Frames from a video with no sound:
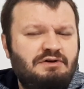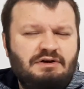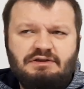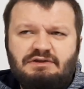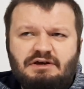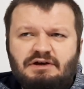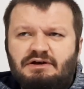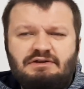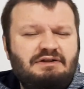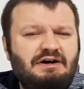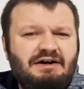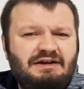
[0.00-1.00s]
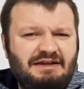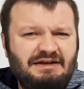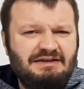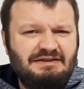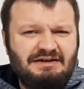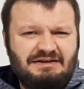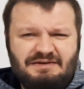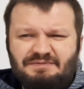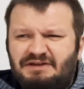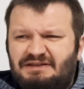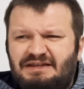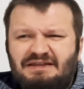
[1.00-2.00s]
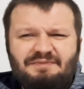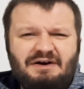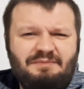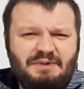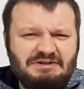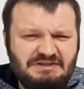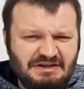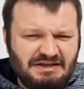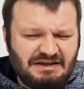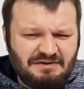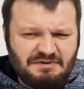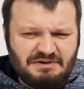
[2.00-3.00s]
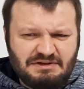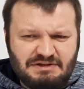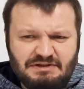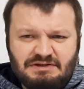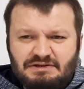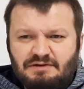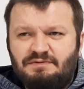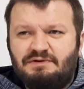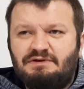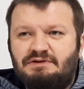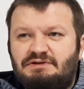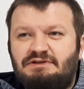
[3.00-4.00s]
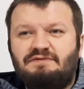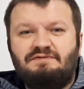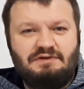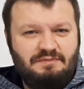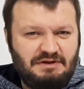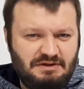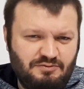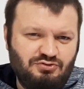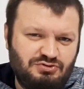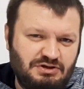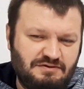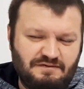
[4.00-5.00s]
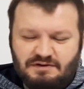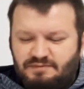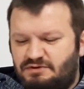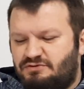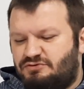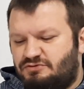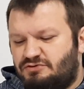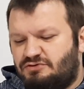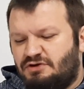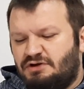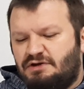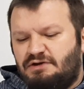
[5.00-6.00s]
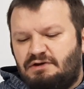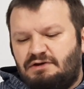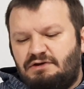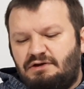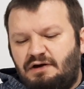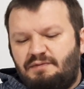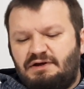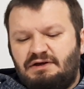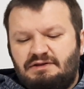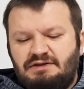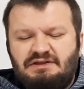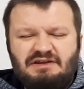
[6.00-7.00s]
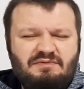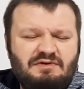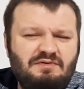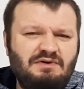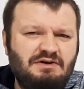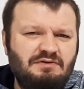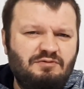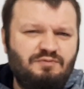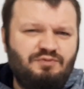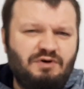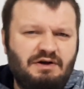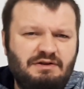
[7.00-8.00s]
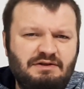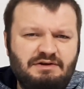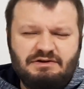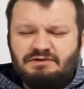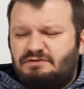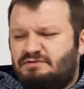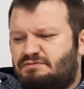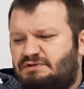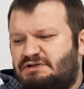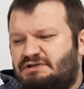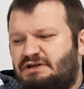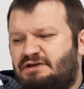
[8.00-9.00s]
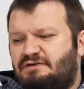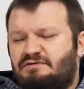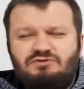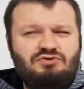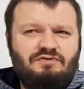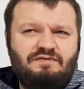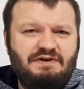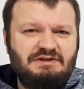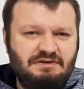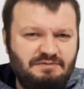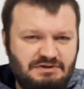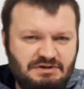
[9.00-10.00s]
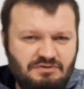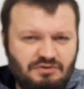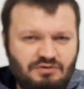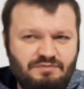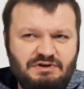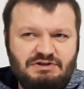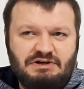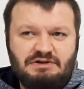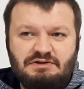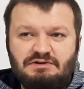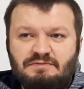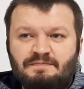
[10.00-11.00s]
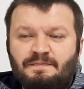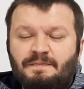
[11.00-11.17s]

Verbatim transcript: Hatta hani daha erken yıllarda bile deneme amaçlı girebilirsiniz. Tabi sınavın da belli bir ücreti var biliyorsunuz. Ee, ama dediğim gibi hani bu puanların size çok fazla bir şey olmayacaktır.